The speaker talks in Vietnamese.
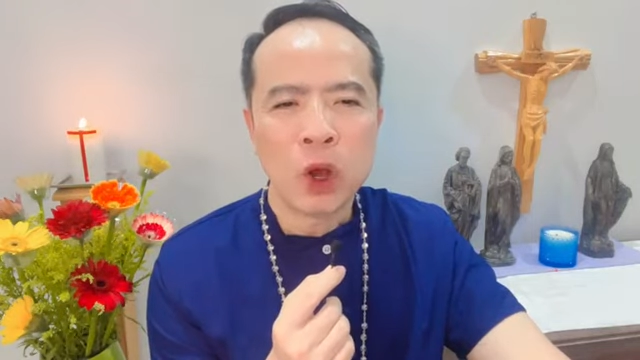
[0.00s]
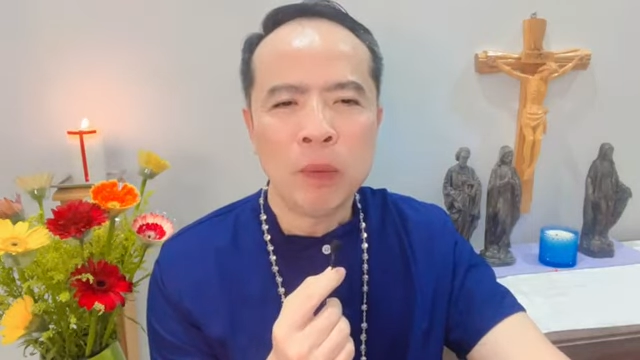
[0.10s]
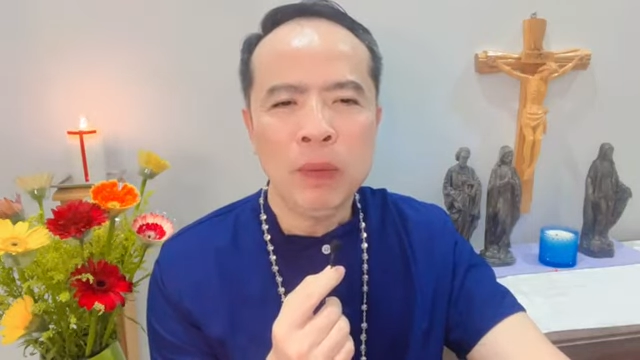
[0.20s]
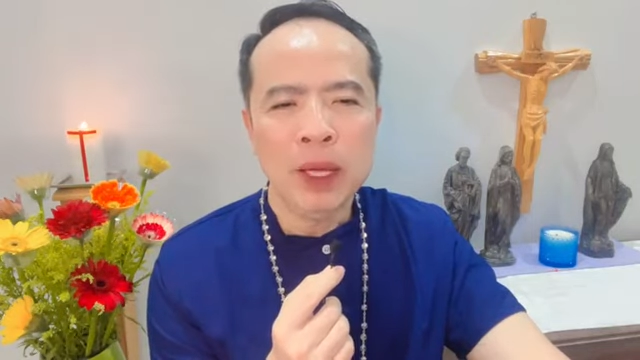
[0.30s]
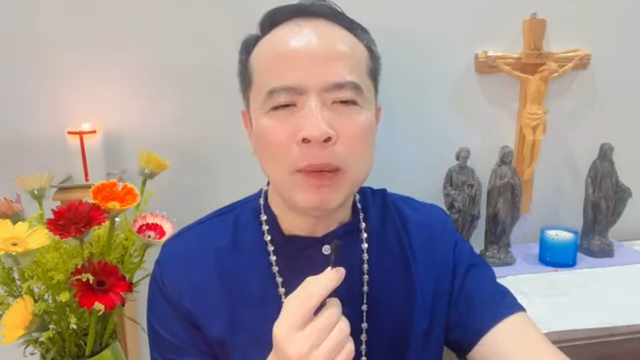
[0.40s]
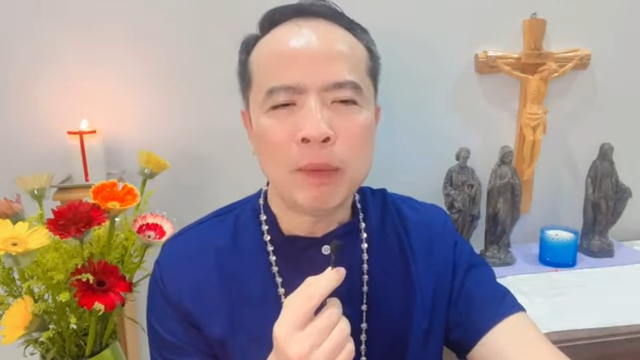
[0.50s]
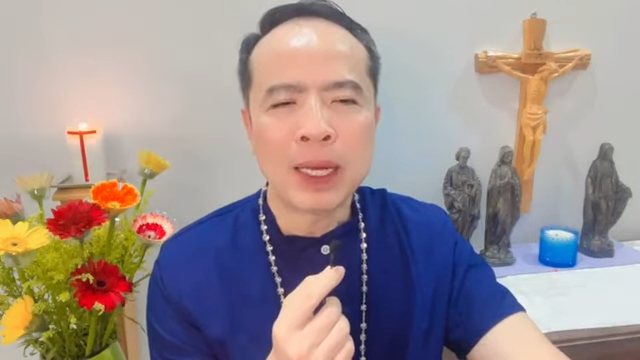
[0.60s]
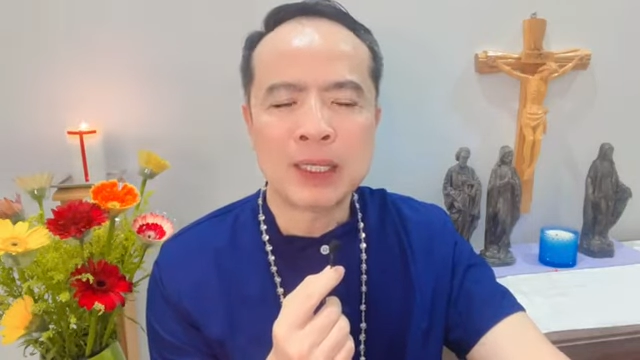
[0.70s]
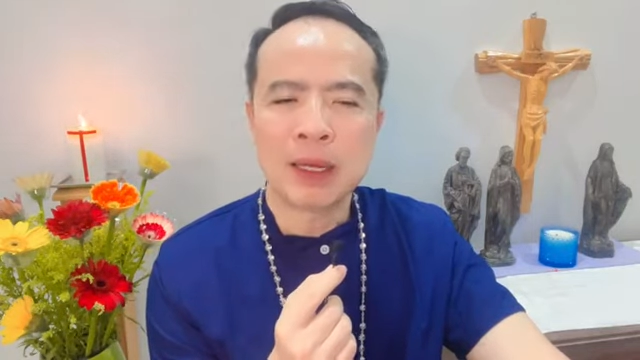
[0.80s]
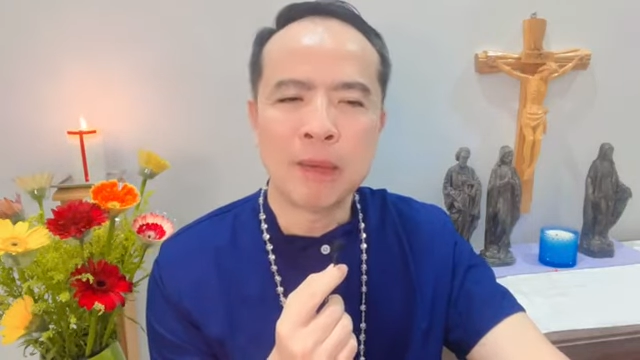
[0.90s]
cho biết
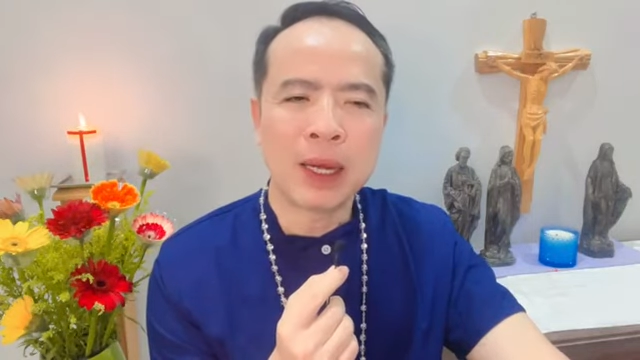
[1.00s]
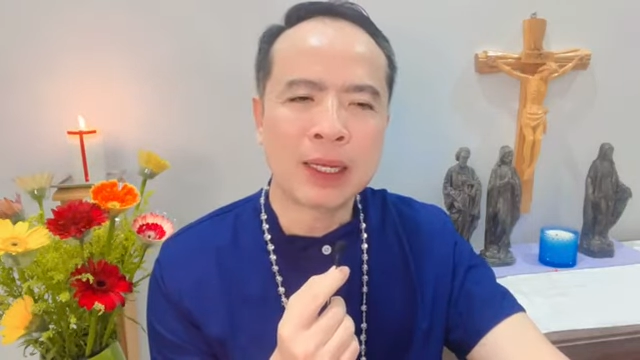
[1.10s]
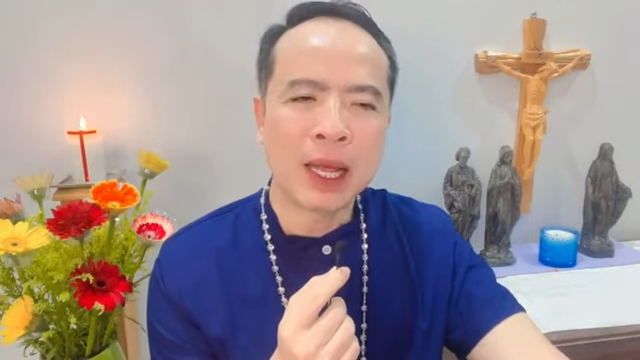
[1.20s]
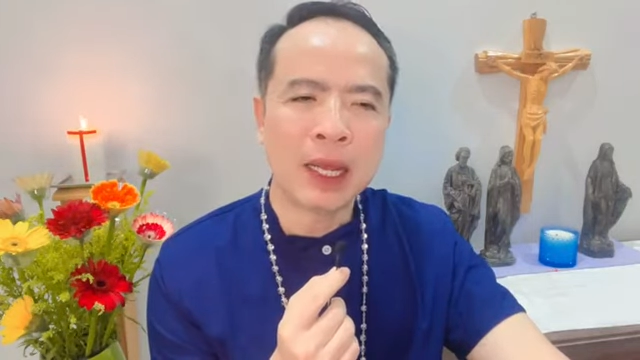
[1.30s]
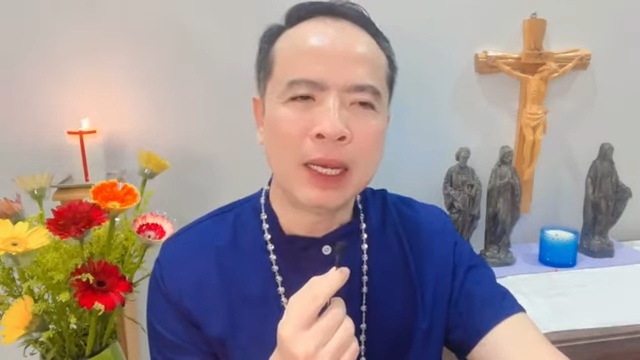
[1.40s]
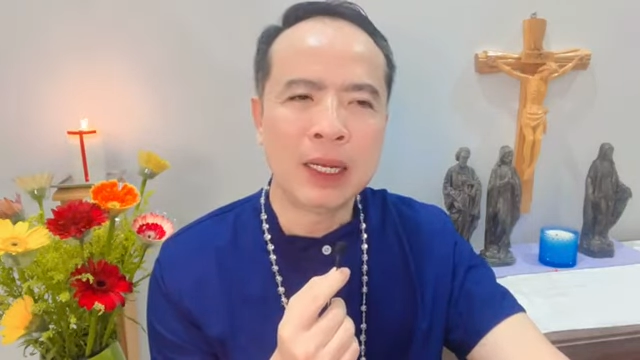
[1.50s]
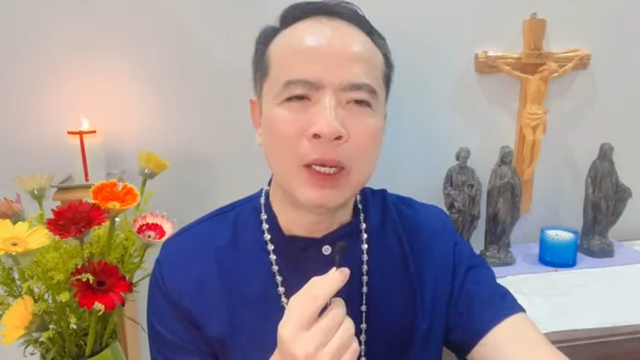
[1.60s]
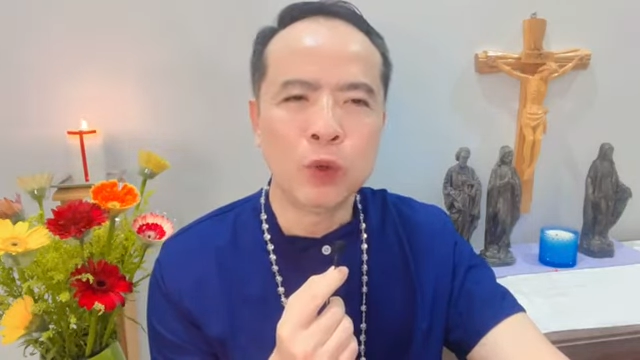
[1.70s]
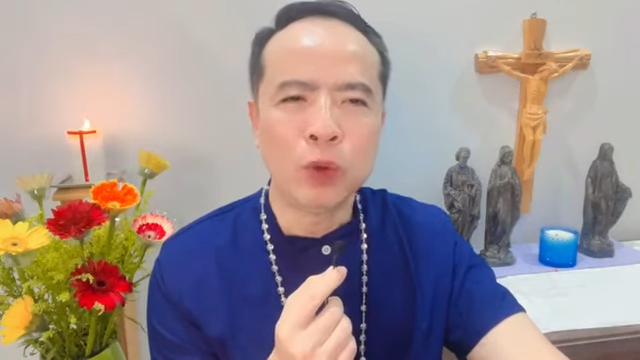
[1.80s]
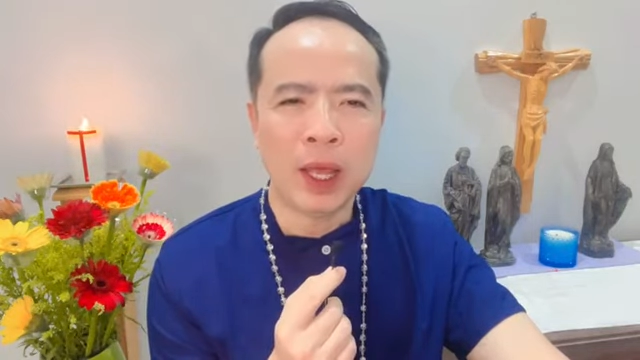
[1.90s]
bà sẽ mang thai Đấng
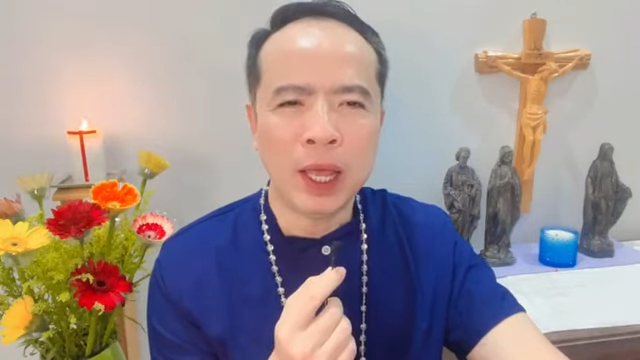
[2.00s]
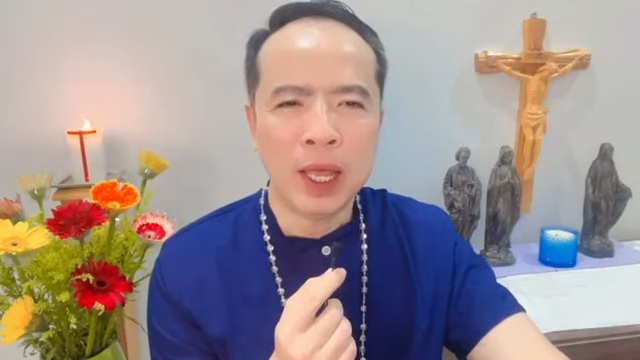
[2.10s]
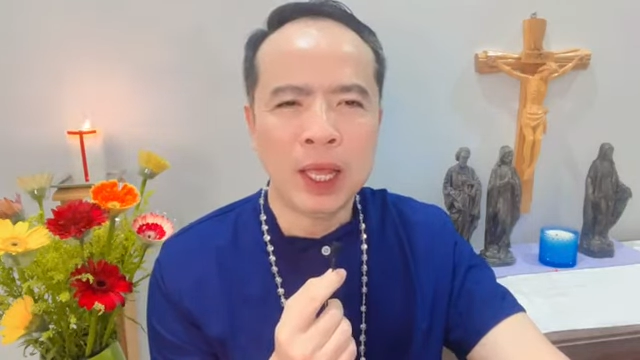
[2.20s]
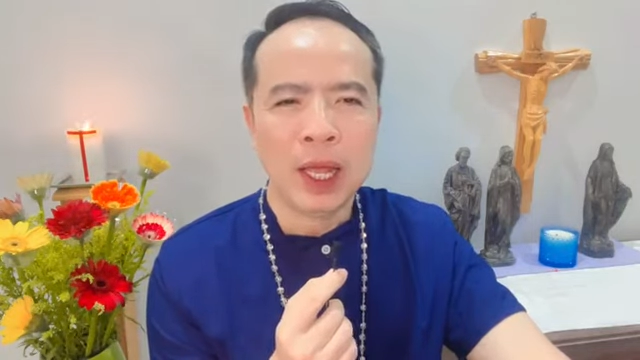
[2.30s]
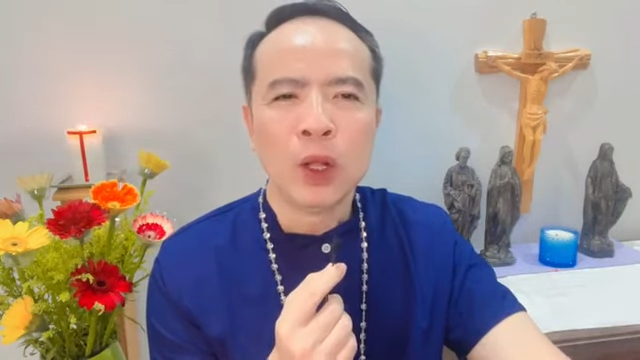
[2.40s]
Cứu Thế.